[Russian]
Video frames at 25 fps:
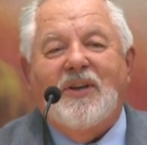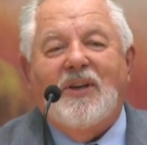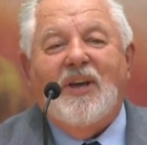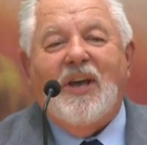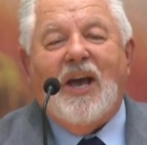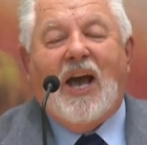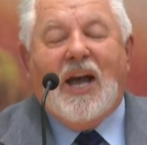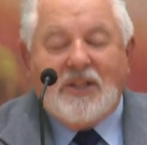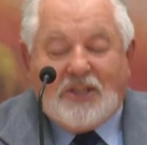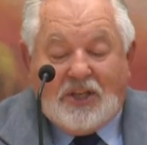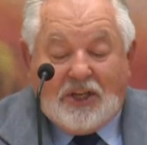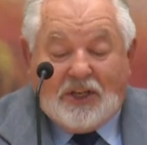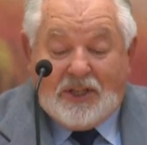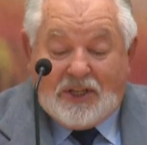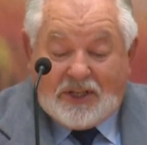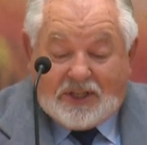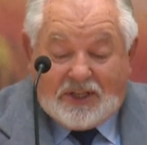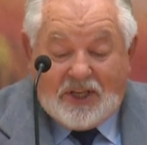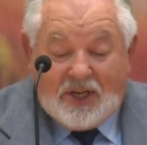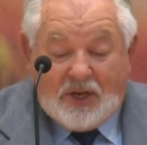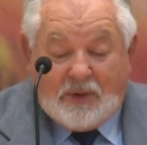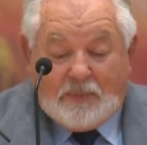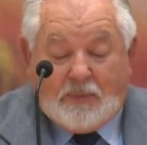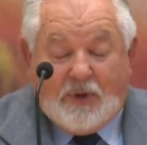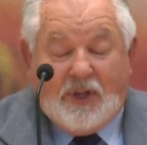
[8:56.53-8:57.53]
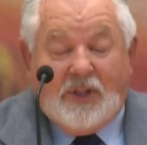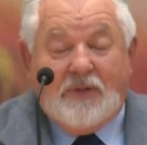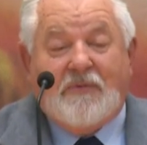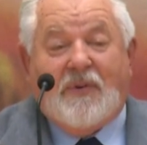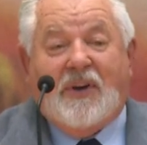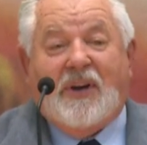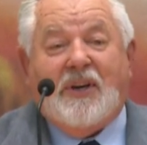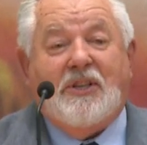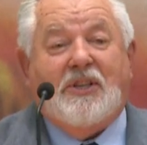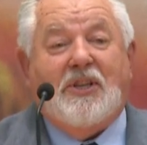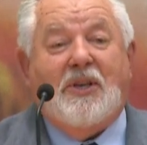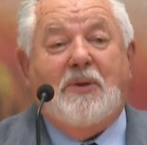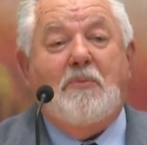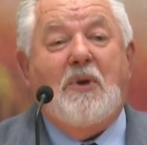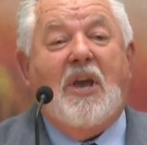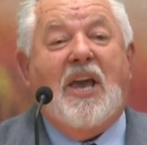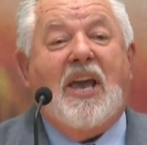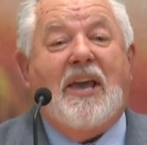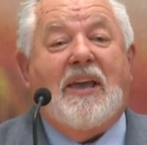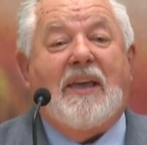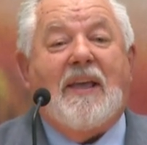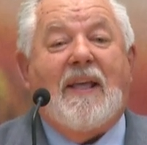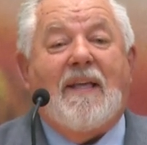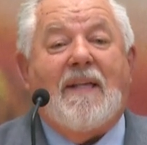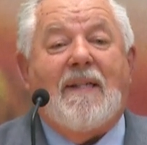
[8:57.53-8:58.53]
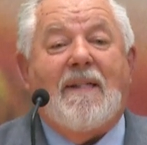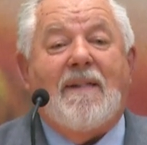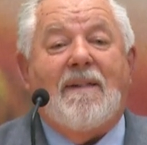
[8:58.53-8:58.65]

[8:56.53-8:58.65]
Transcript: Один из них был Вартимей,